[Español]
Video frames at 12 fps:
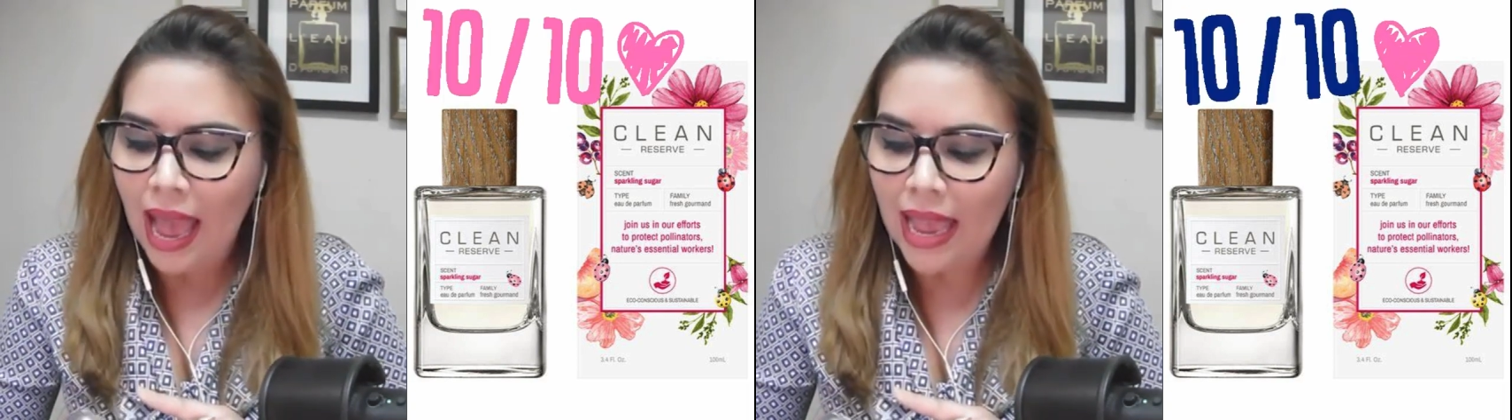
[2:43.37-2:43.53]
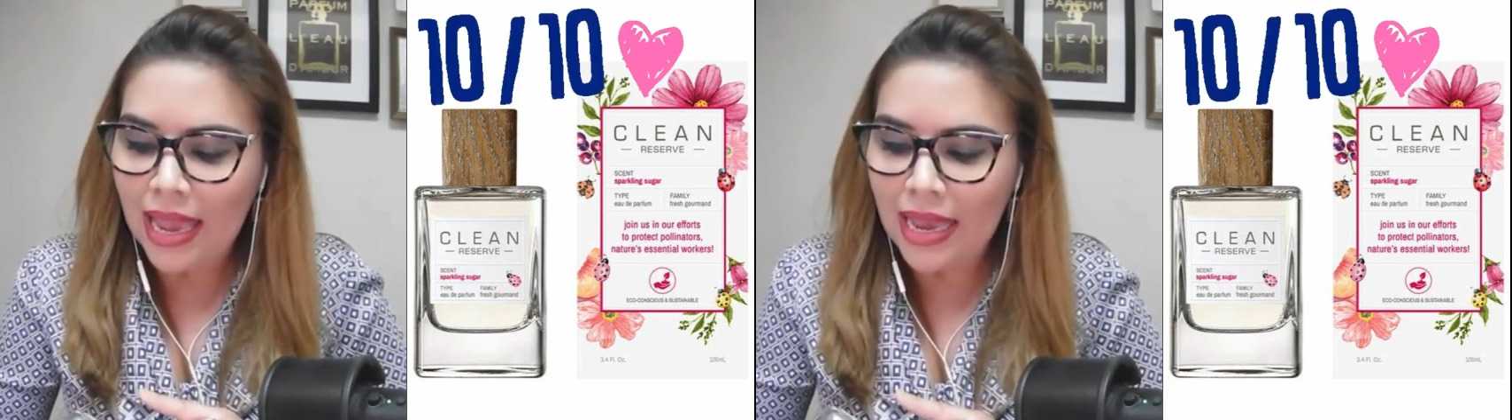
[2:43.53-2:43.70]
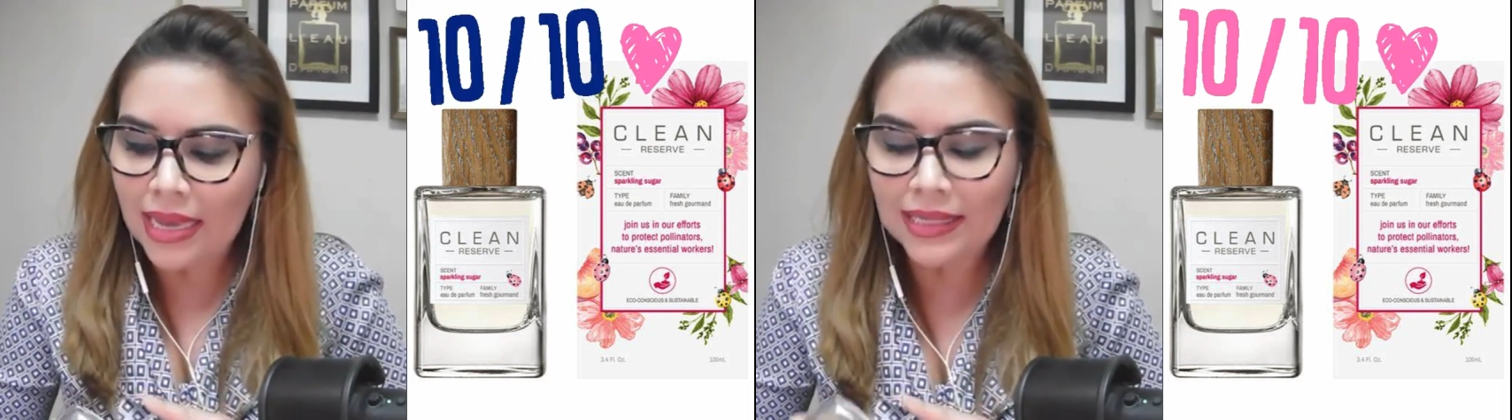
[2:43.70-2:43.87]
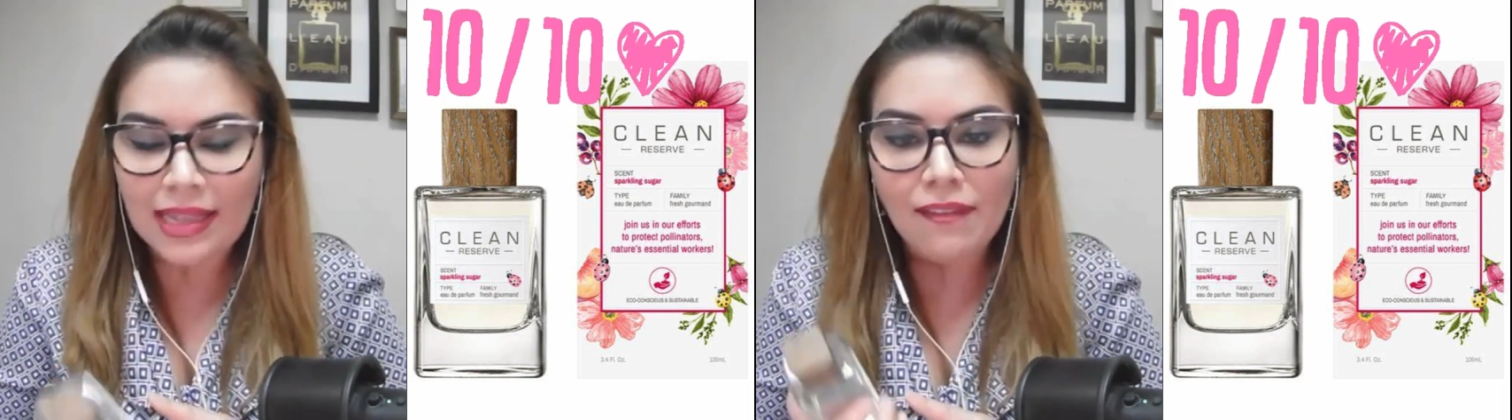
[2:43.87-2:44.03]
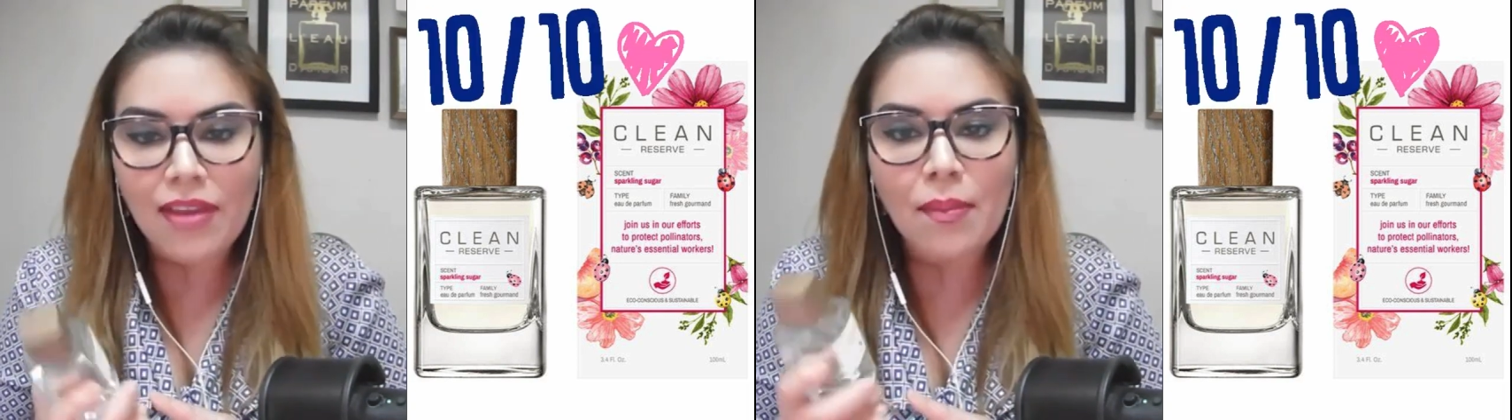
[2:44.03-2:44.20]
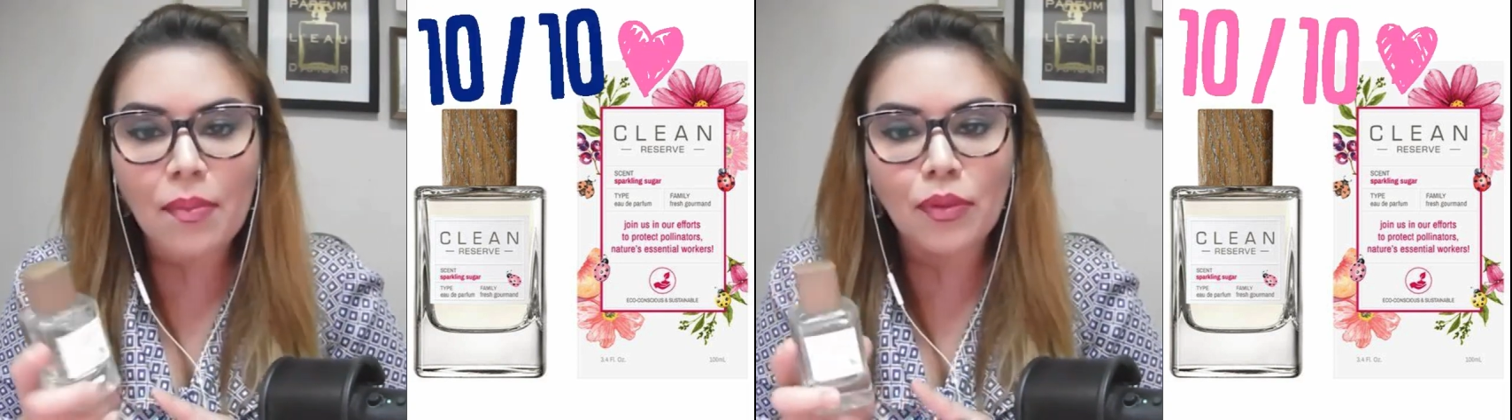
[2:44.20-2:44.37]
está
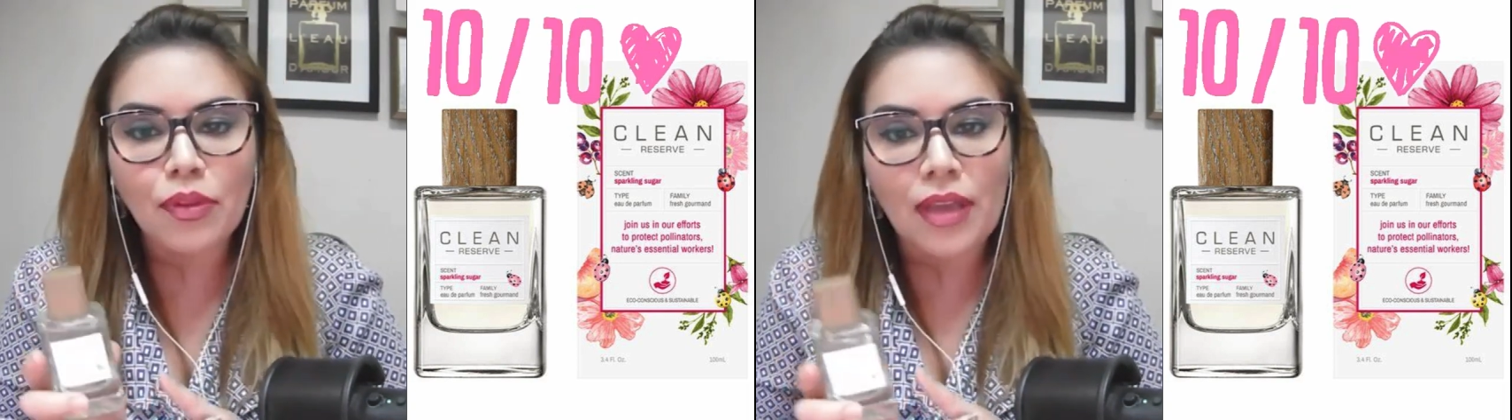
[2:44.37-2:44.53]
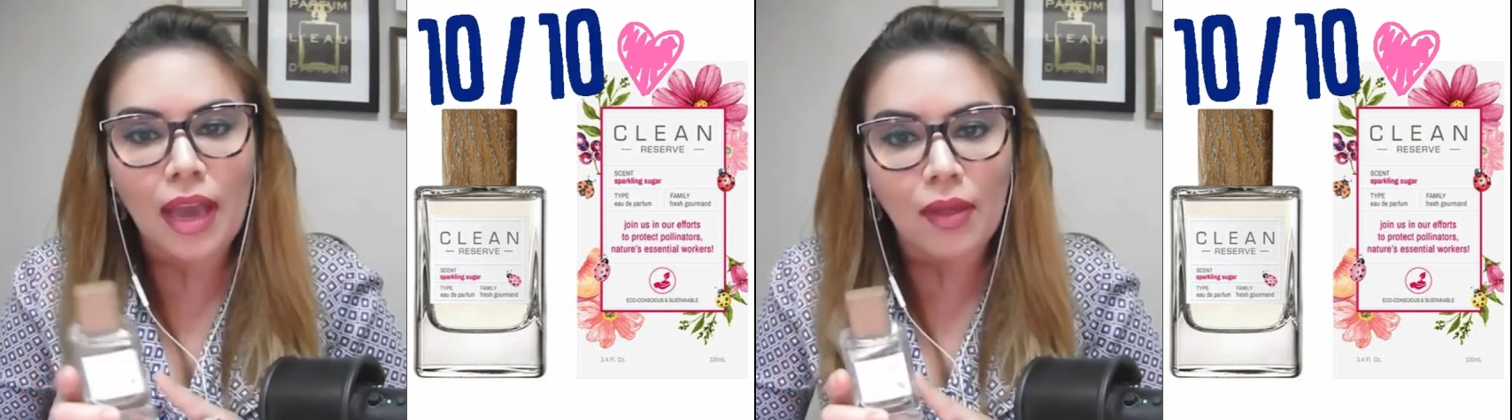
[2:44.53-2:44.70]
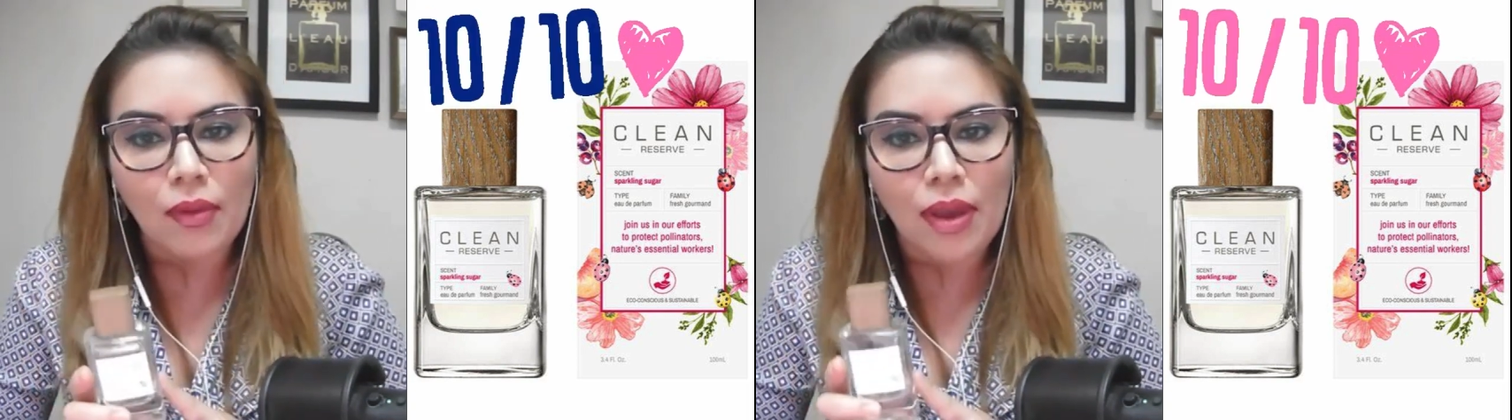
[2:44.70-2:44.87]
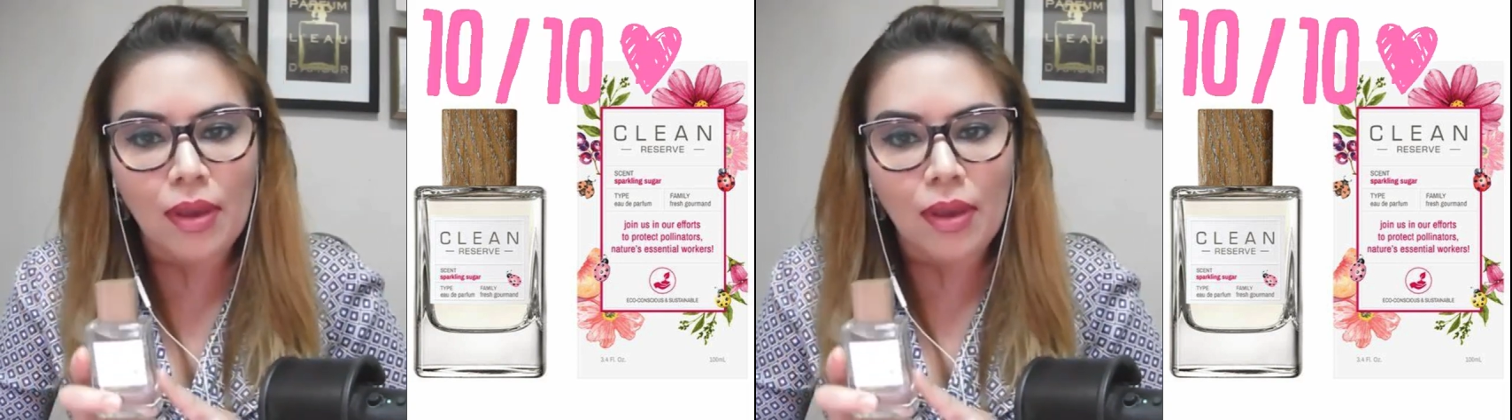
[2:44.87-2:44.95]
bien punteado